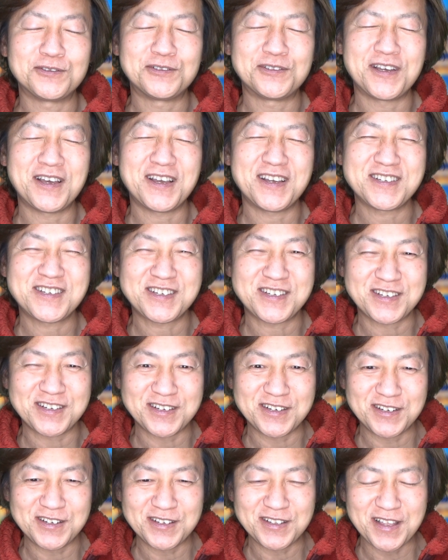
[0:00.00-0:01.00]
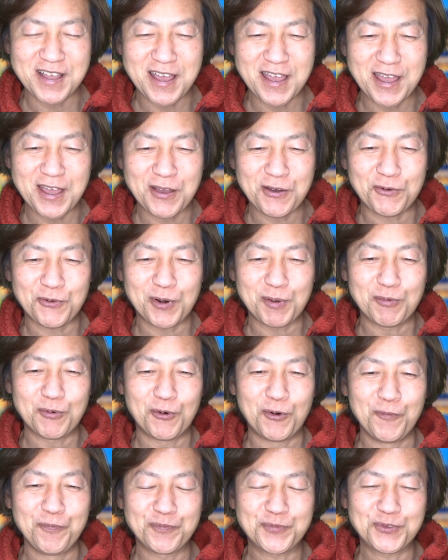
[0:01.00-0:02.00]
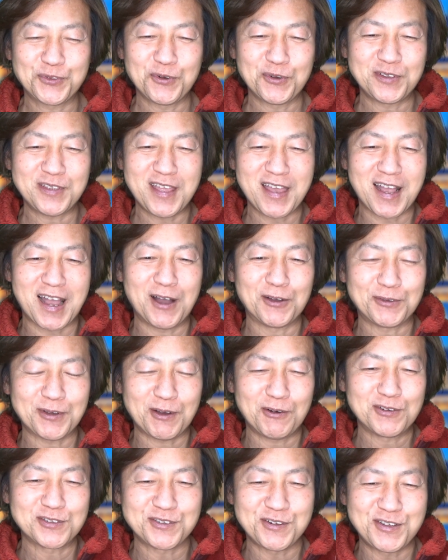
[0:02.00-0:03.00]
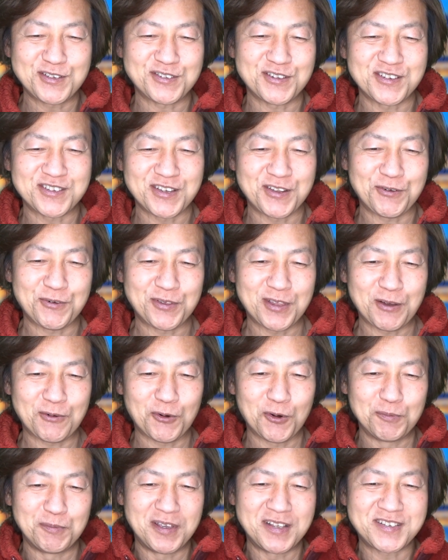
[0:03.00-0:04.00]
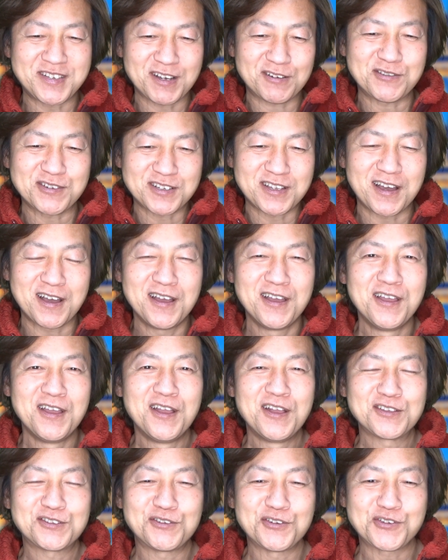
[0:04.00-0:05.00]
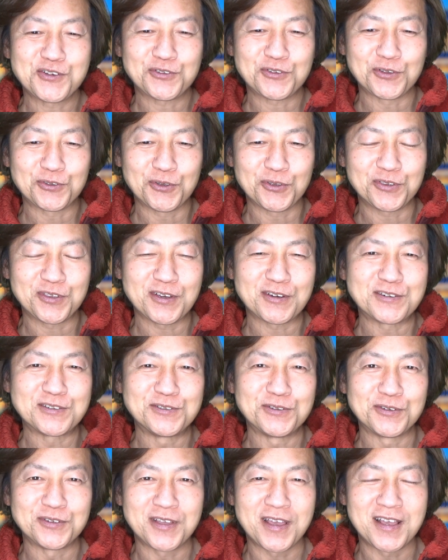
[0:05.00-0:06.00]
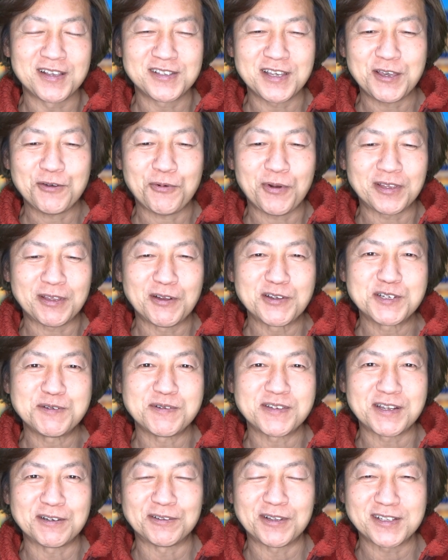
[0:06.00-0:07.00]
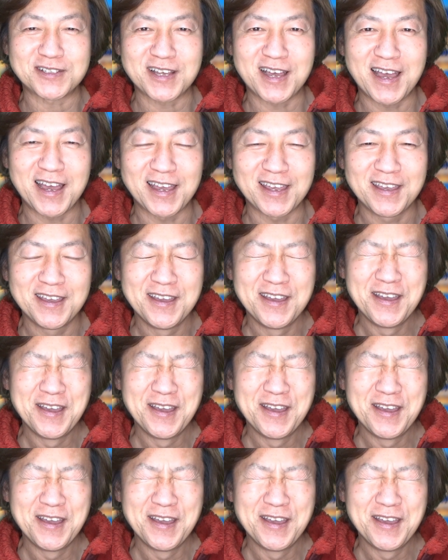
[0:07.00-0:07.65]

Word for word: 嬉しいね。これもう本当にね、顔と顔をスリスリしてるような、こう密着したツーショットを撮ってくるので、ぜひこれ楽しみにしてください。